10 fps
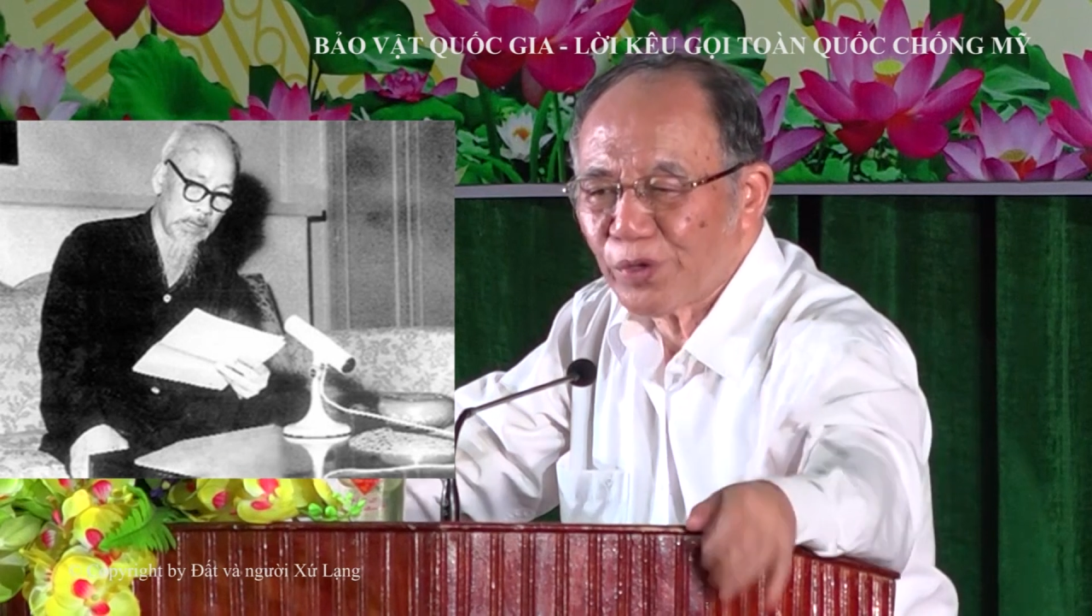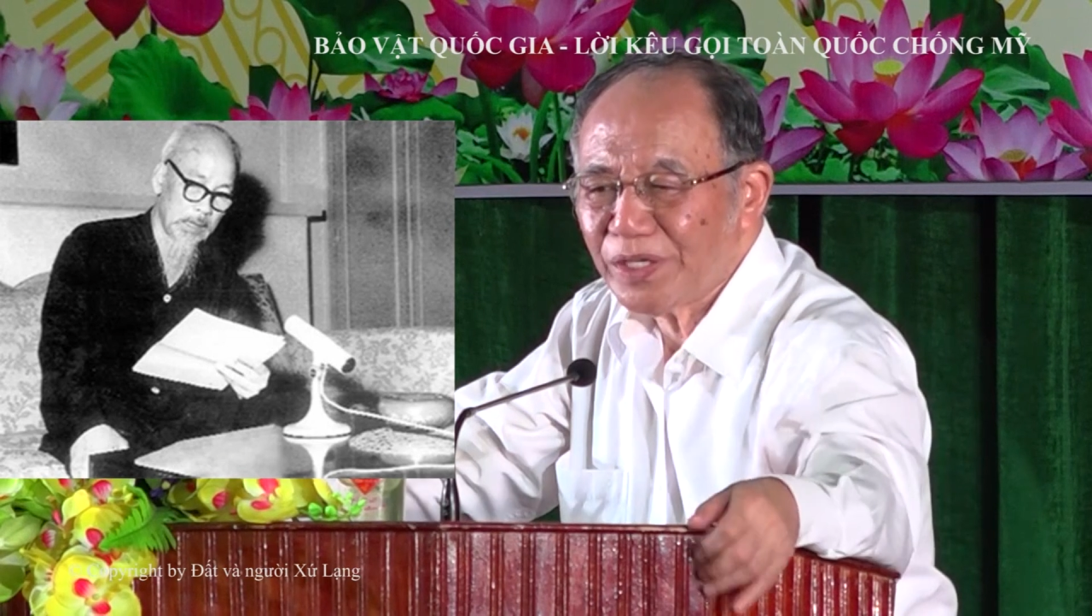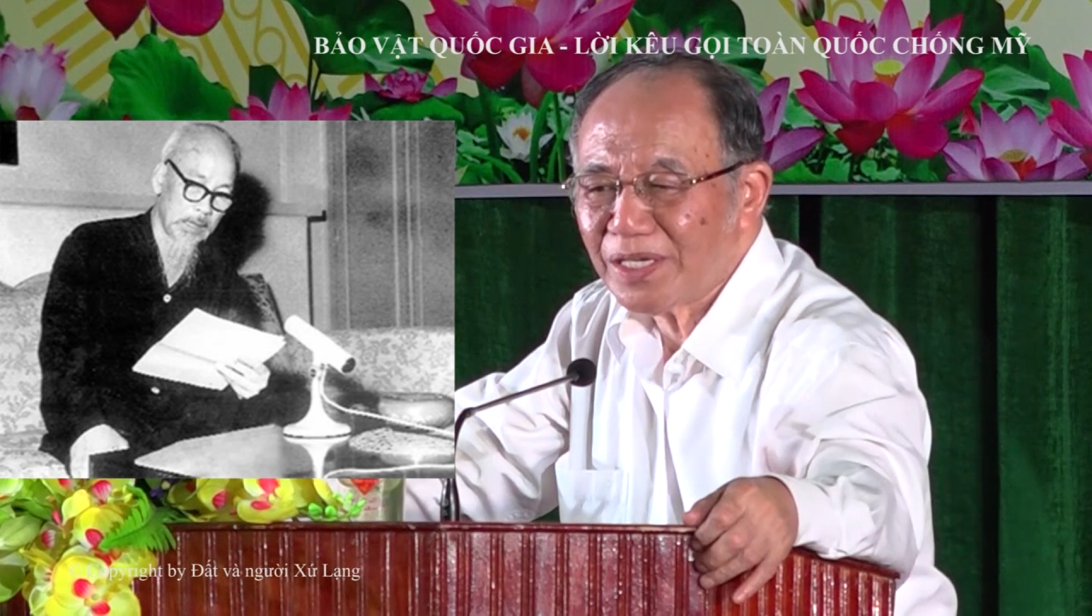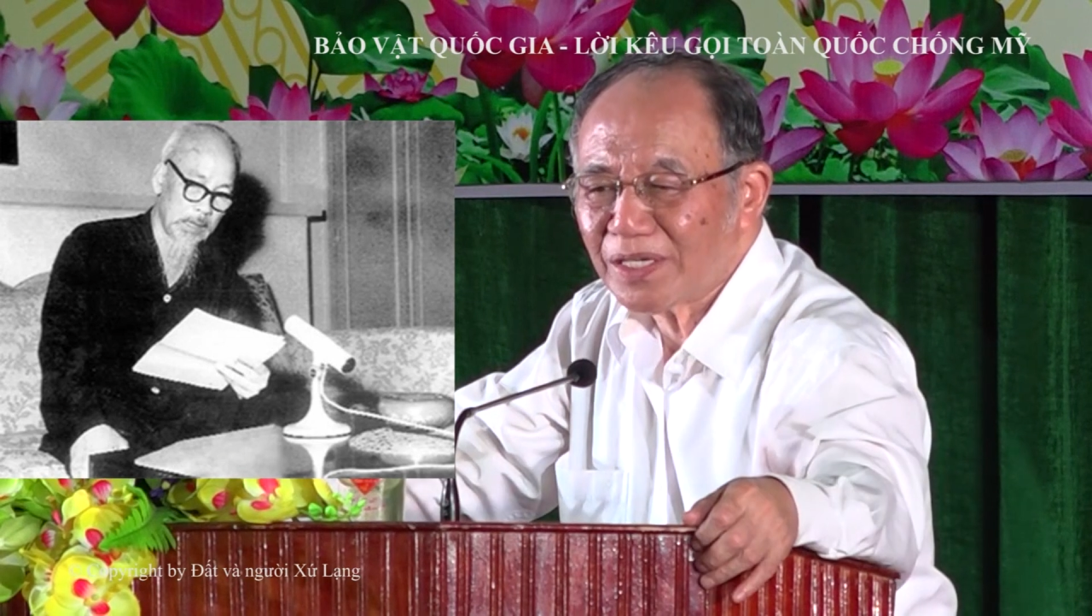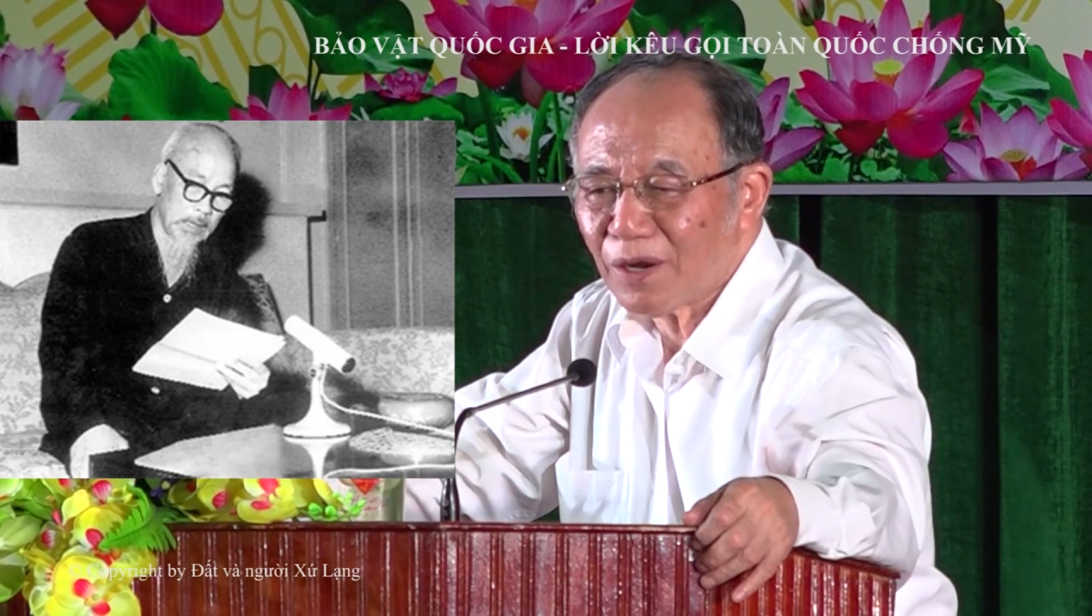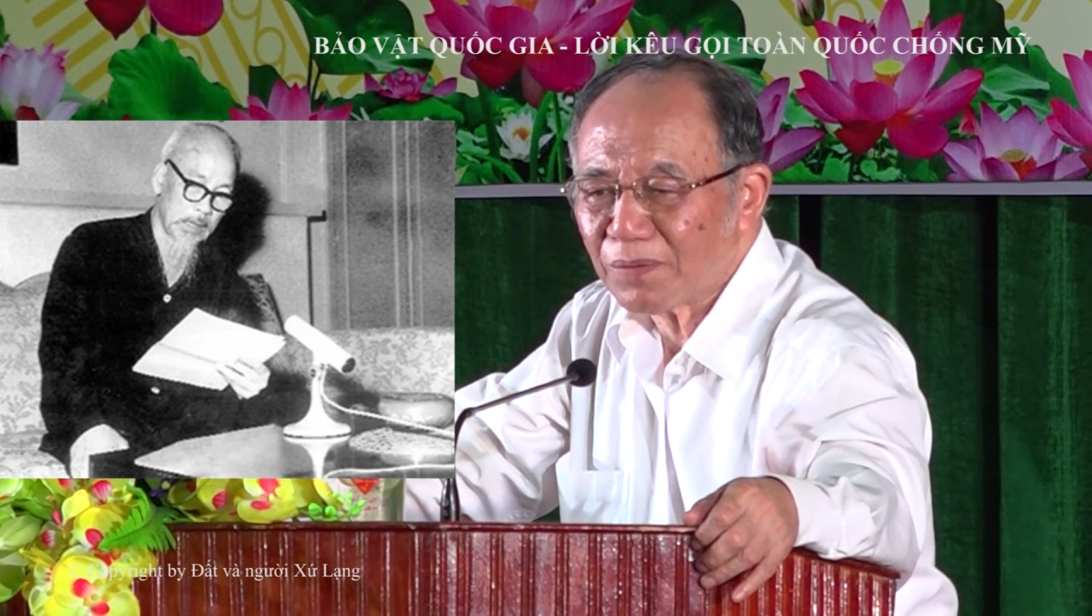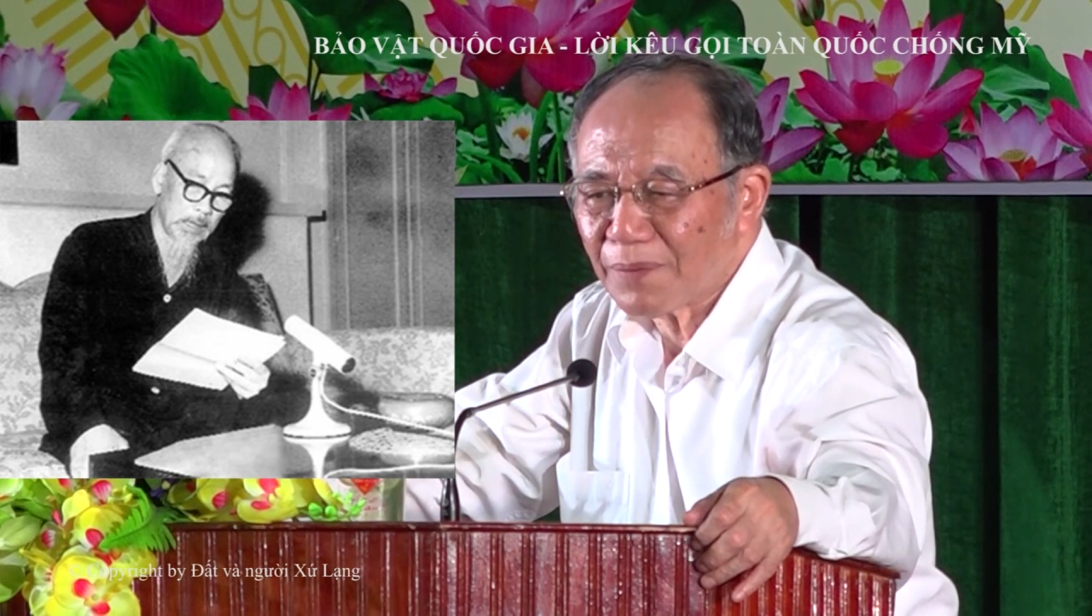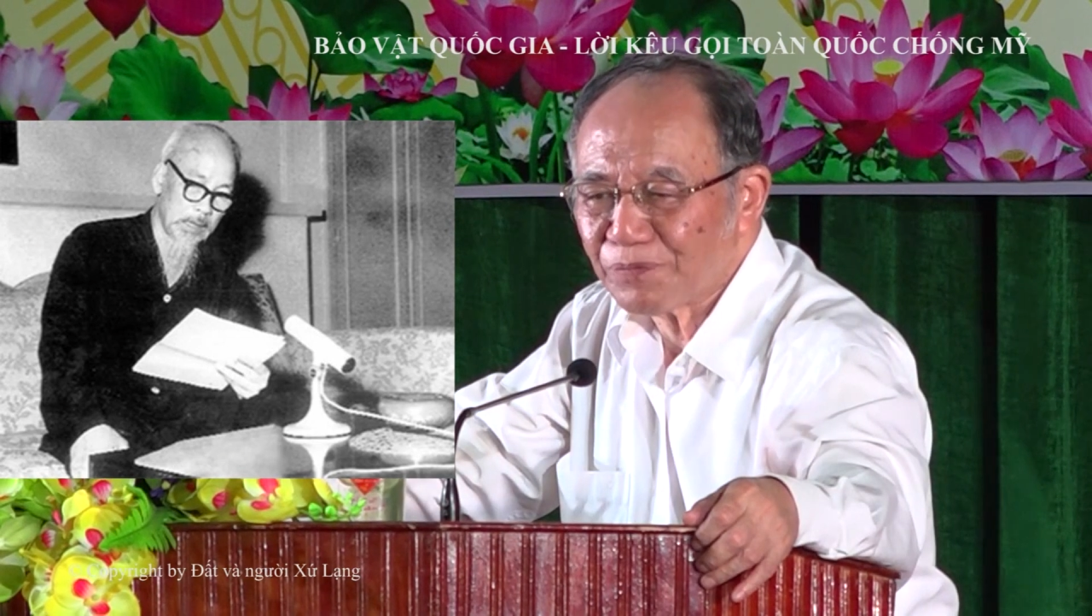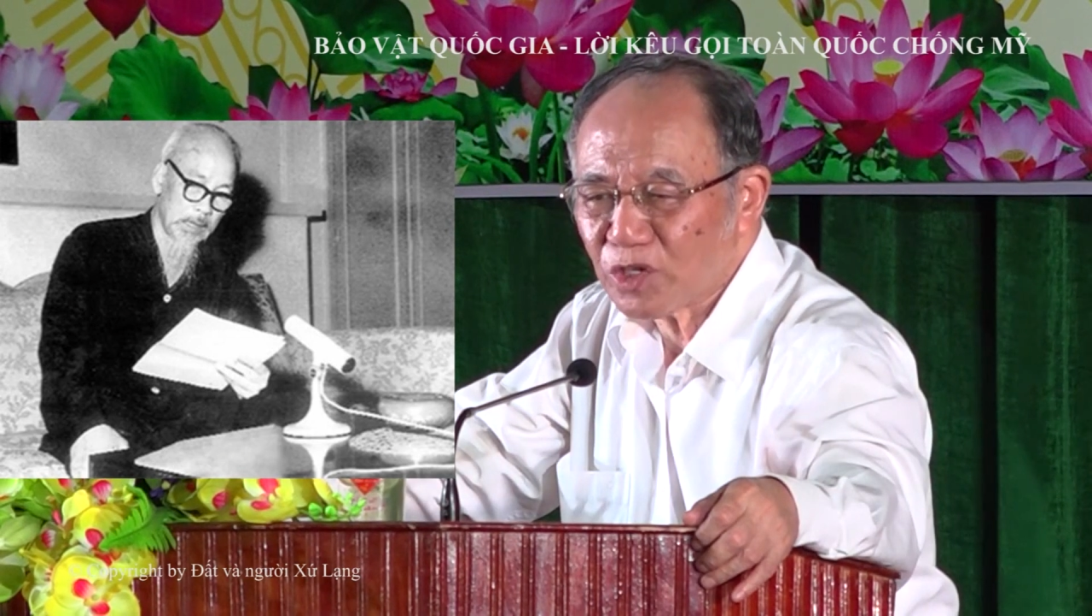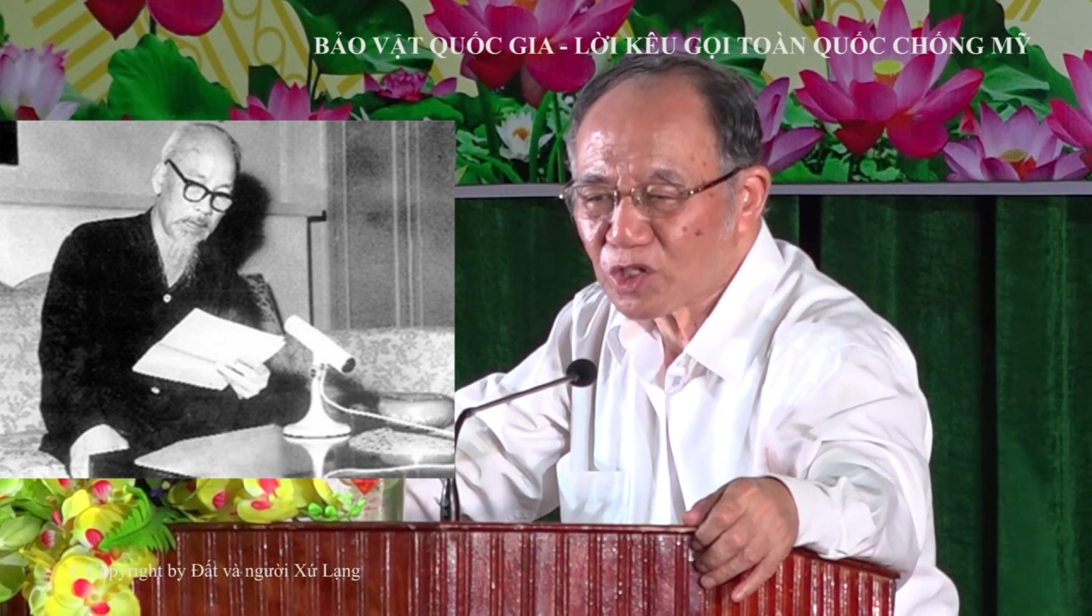quý hơn độc
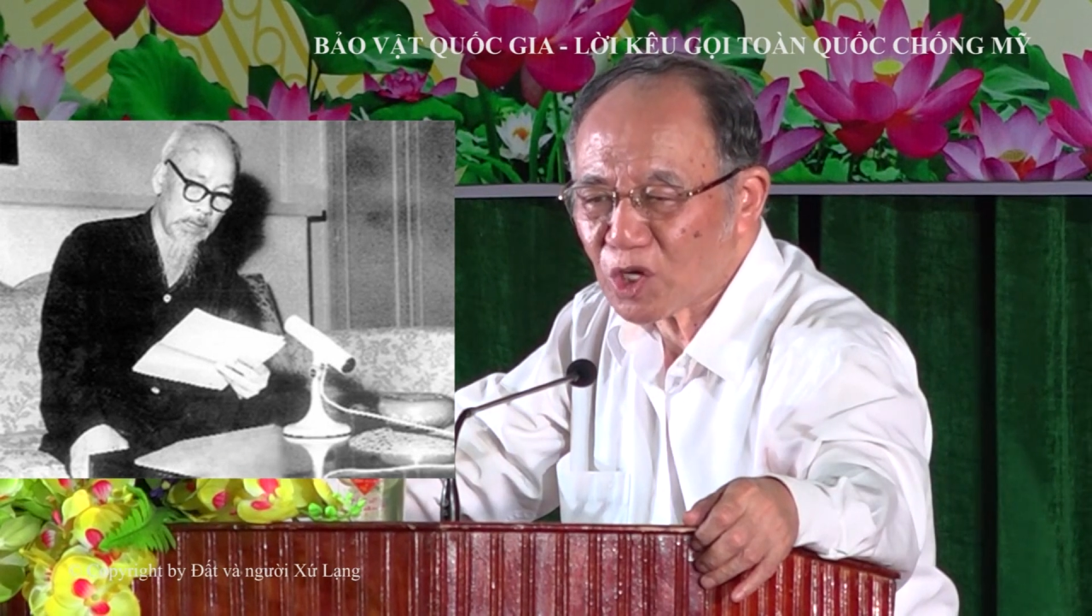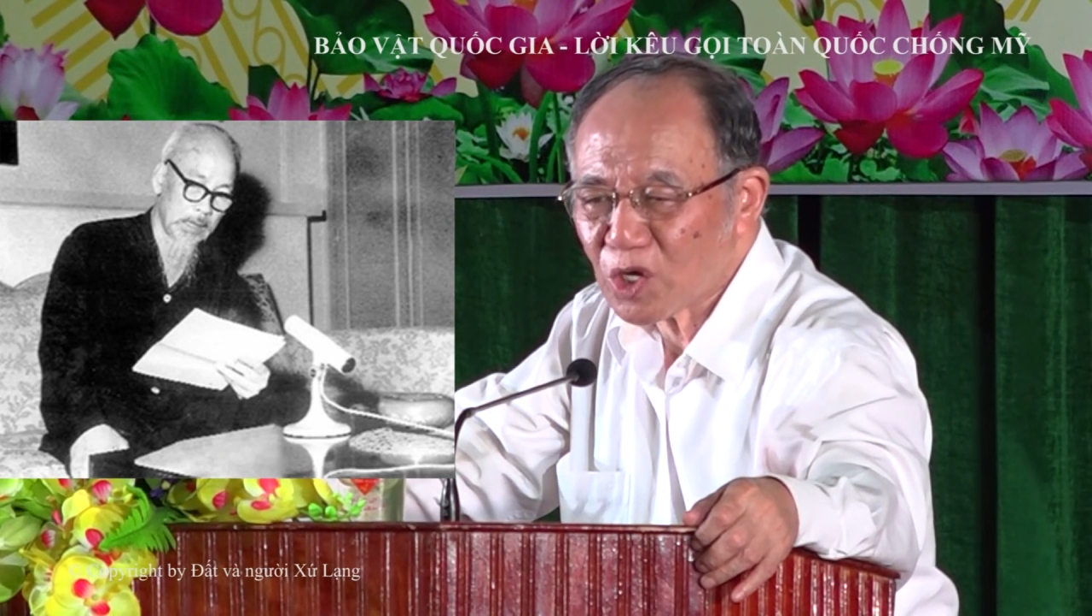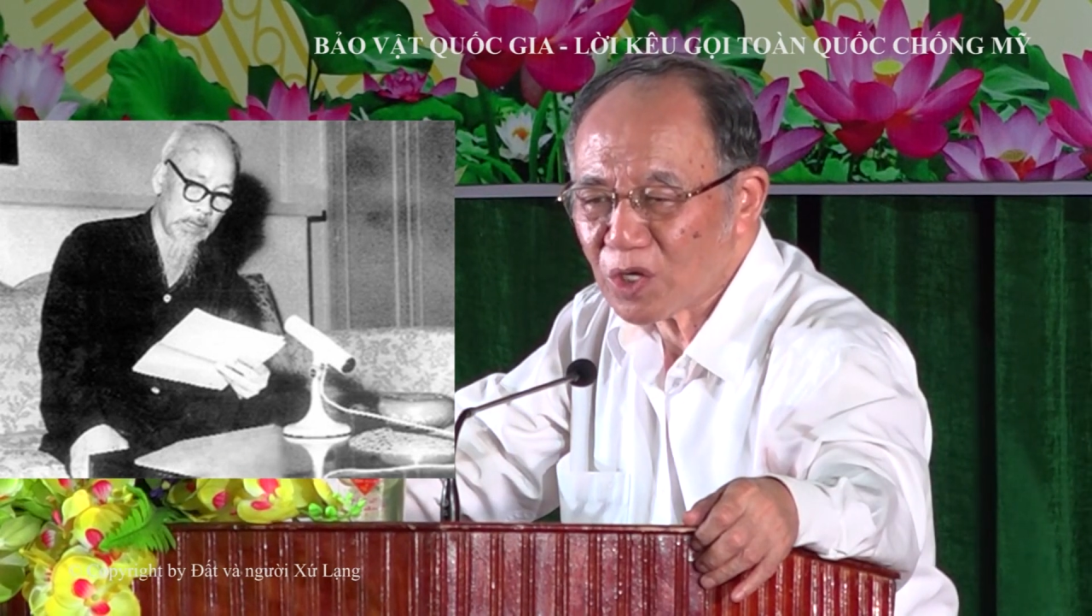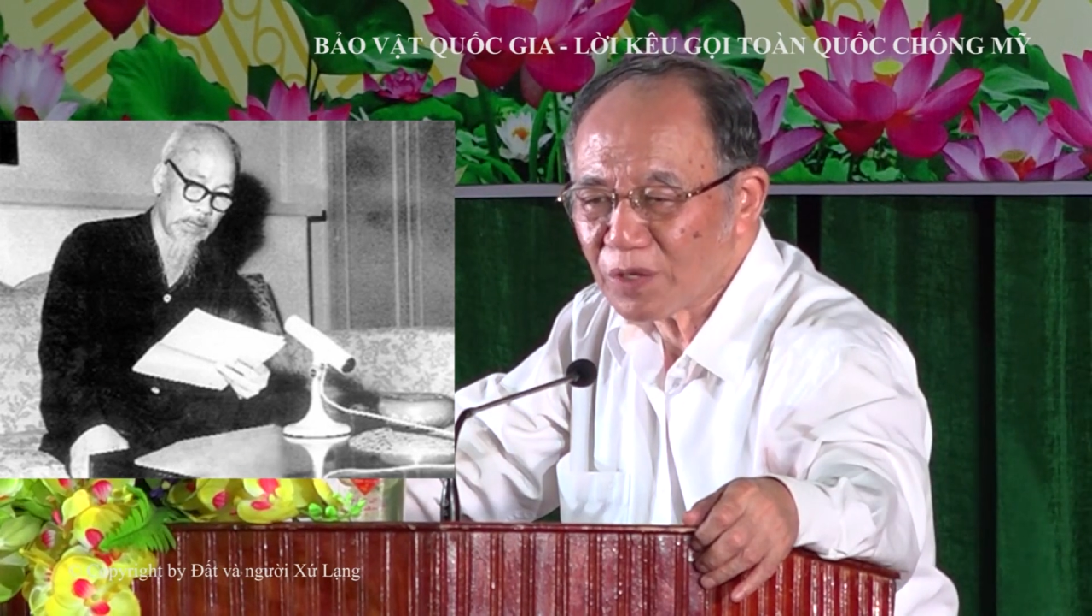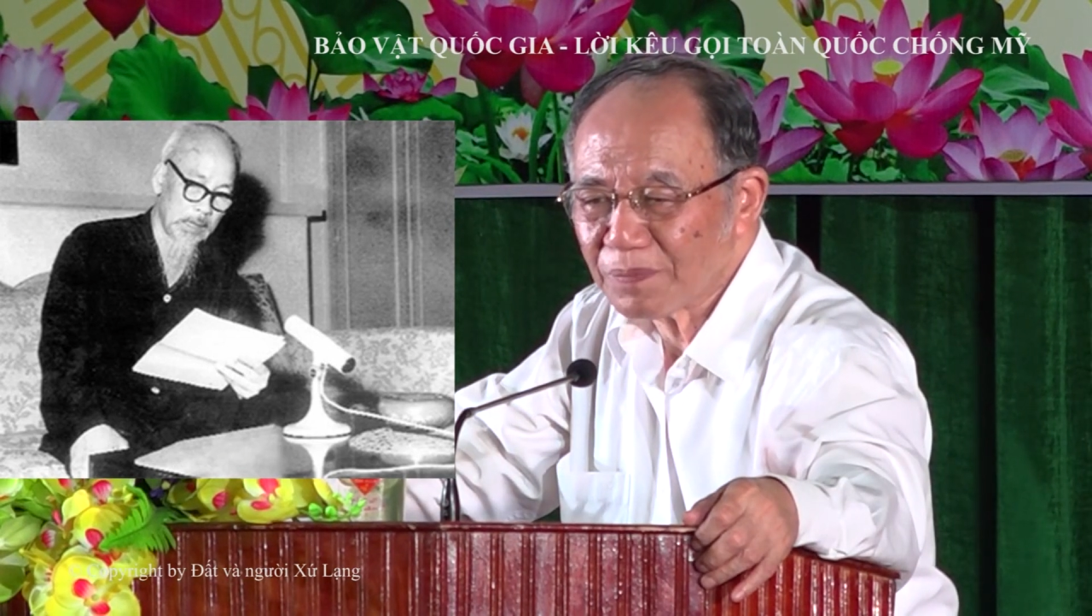lập tự do.